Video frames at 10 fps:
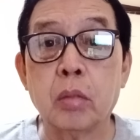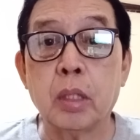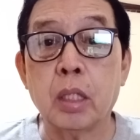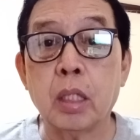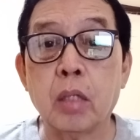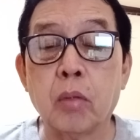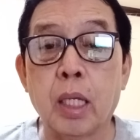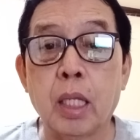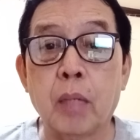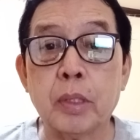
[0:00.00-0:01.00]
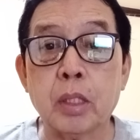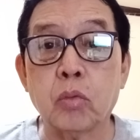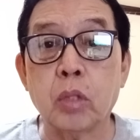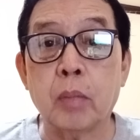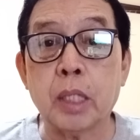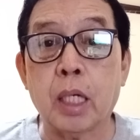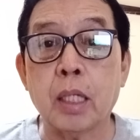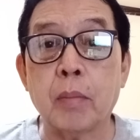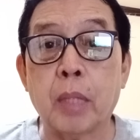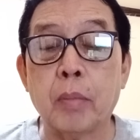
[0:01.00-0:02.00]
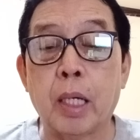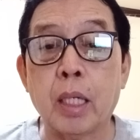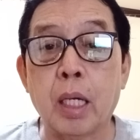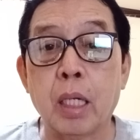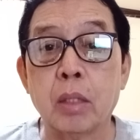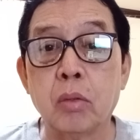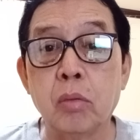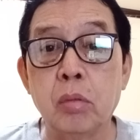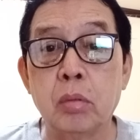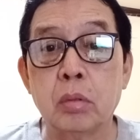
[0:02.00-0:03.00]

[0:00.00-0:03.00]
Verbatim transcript: may naniniwala pa sa kulam sa nababarang. Oh.